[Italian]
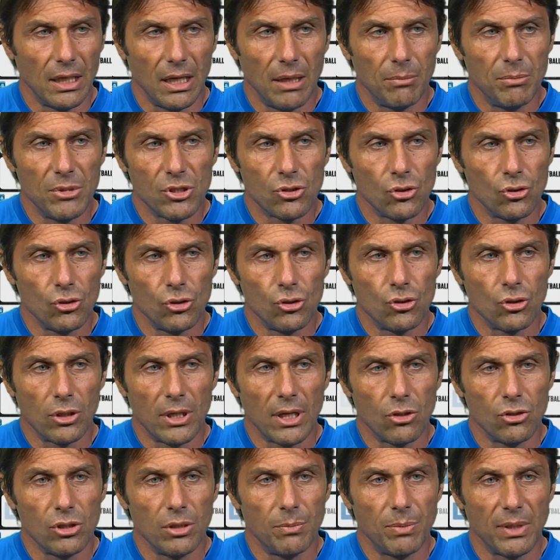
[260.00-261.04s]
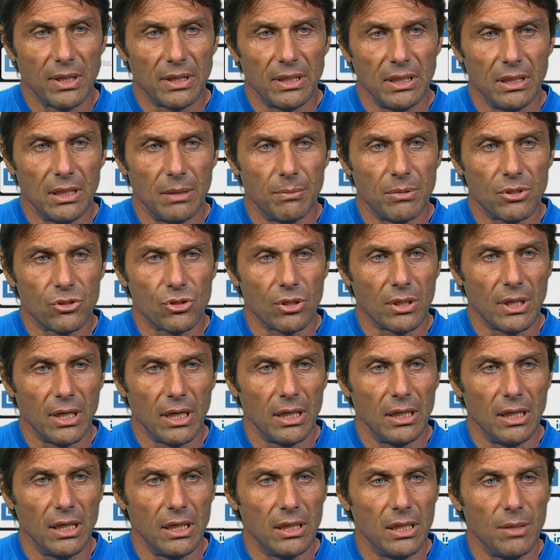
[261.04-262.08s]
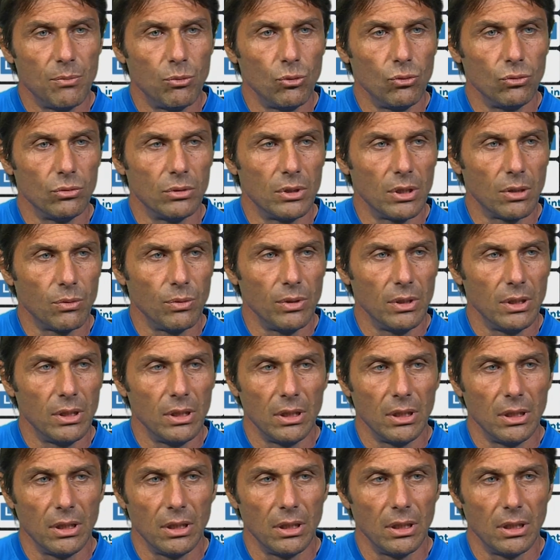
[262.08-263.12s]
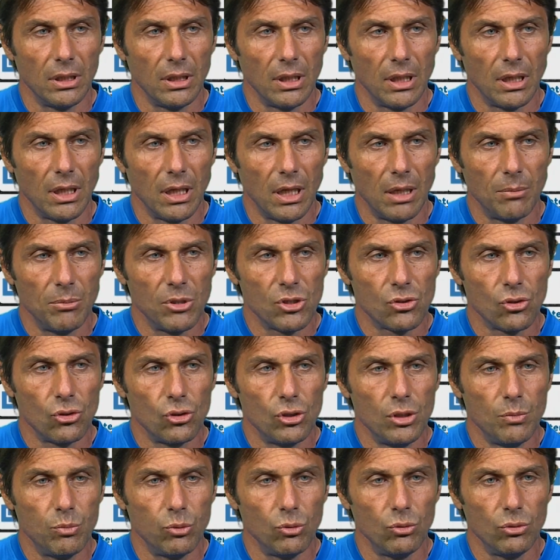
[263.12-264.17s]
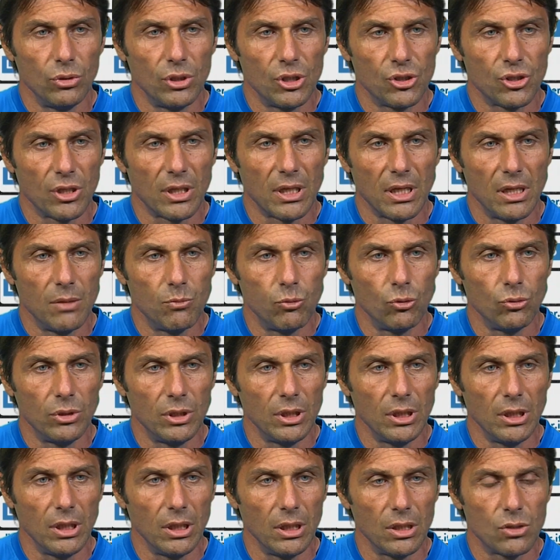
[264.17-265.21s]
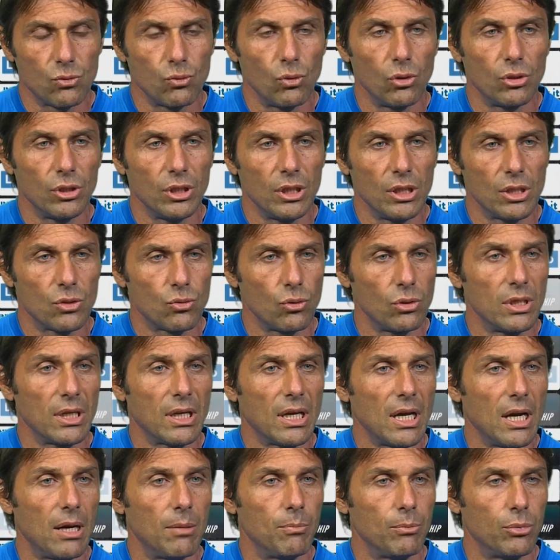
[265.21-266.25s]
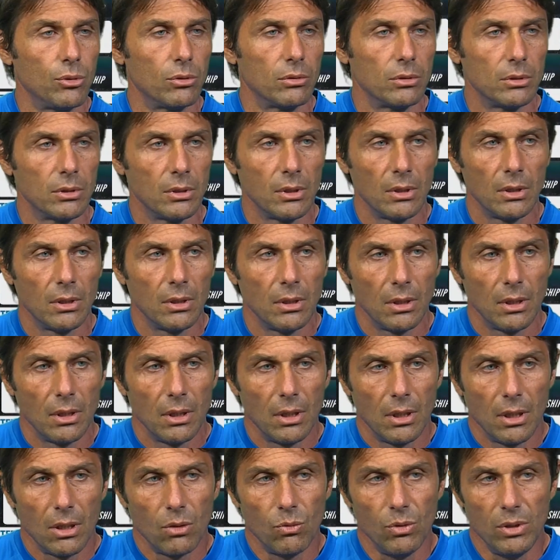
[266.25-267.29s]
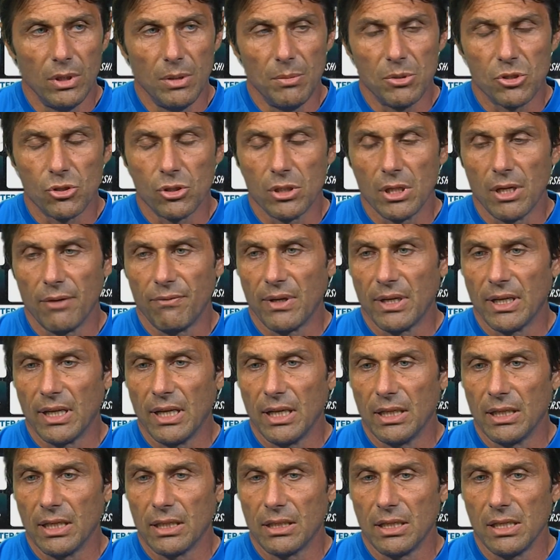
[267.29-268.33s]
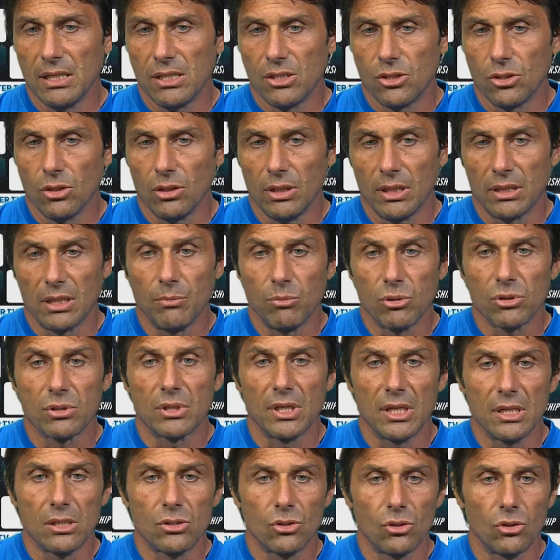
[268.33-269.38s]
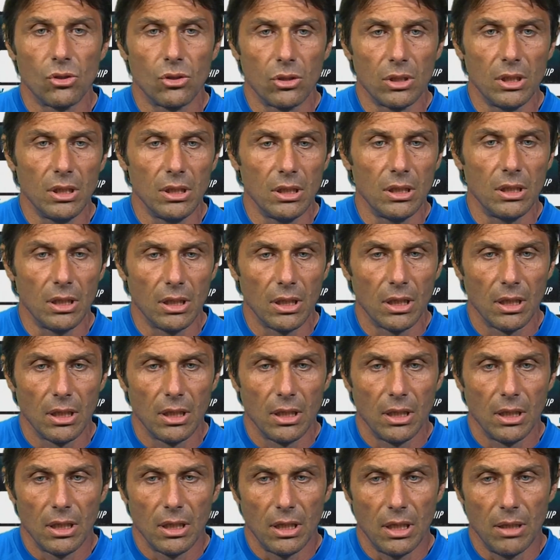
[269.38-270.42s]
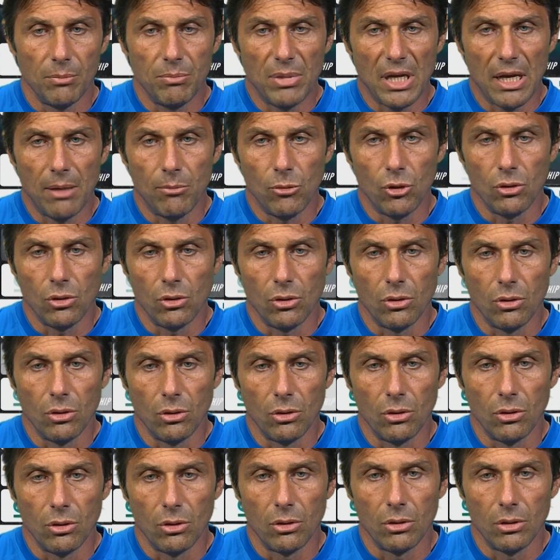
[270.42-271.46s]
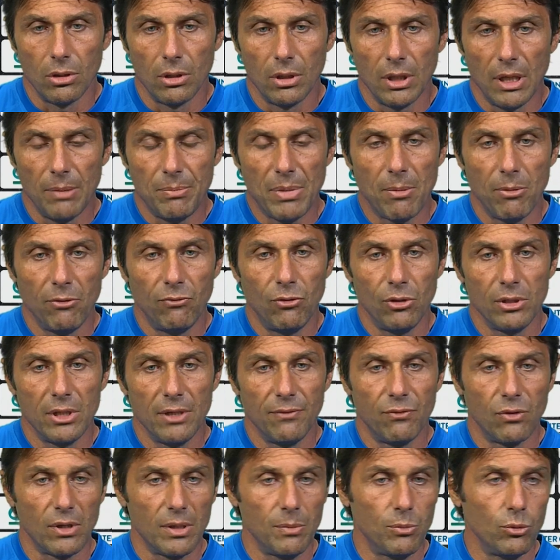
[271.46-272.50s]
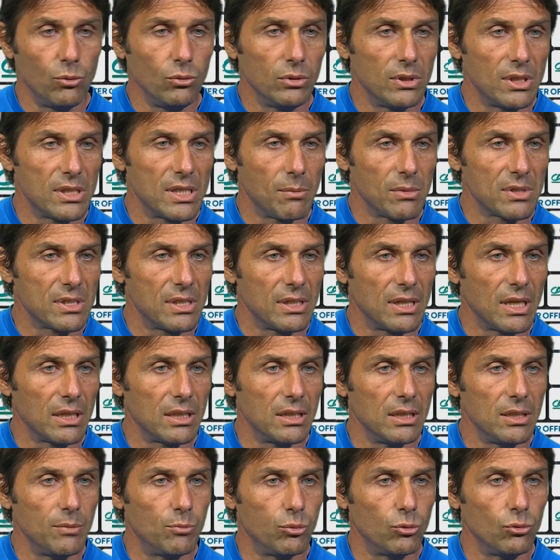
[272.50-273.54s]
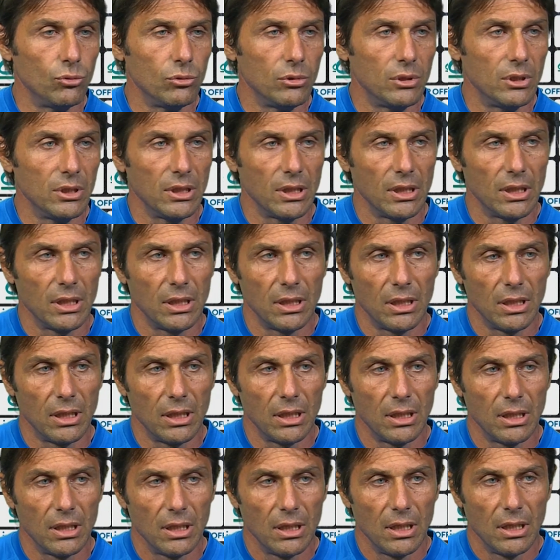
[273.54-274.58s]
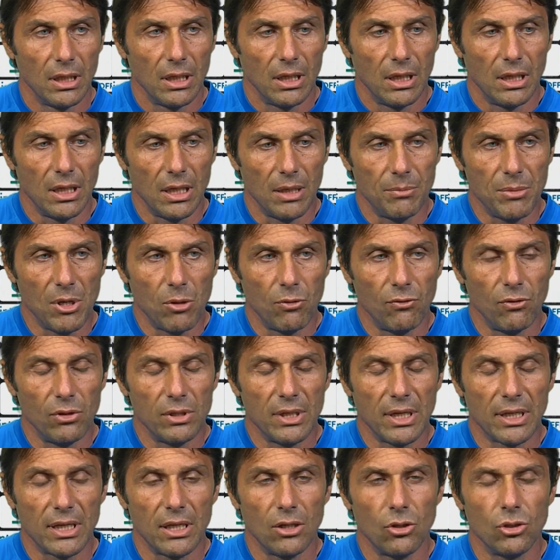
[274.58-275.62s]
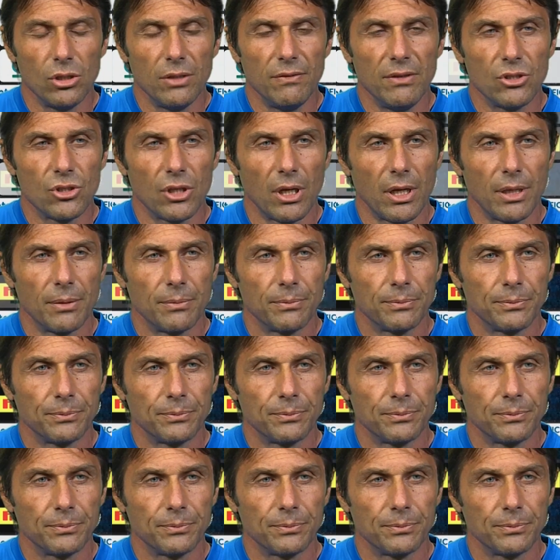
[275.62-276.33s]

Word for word: ha bisogno di giocare ogni partita per cercare dei, dei punti, quindi ha bisogno di punti, cercare i punti su ogni, su ogni, campo. Quindi bisogna fare grande attenzione, al tempo stesso noi abbiamo, abbiamo voglia di fare punti, siamo assettati di punti. E, e abbiamo voglia anche noi di vincere.